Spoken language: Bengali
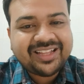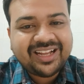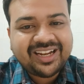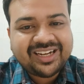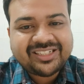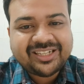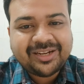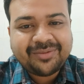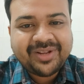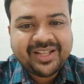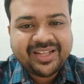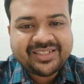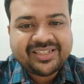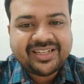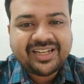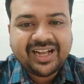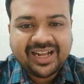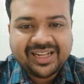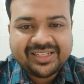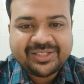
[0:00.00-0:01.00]
তার সামনে
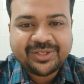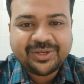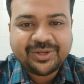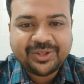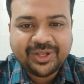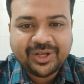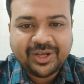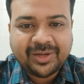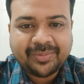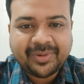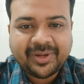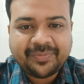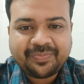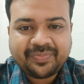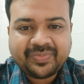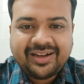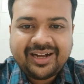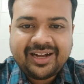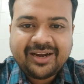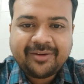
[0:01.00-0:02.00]
এসে হাজির হতে হবে
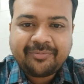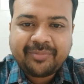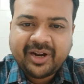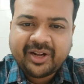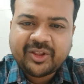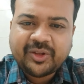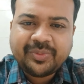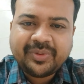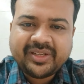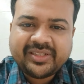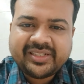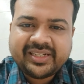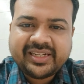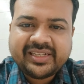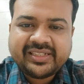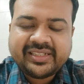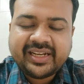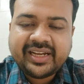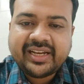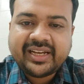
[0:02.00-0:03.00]
আর প্রাথমিক
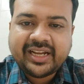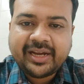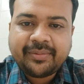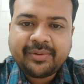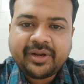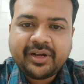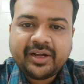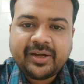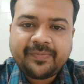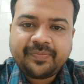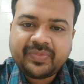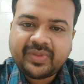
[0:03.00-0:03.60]
চিকিৎসা এটা আমরা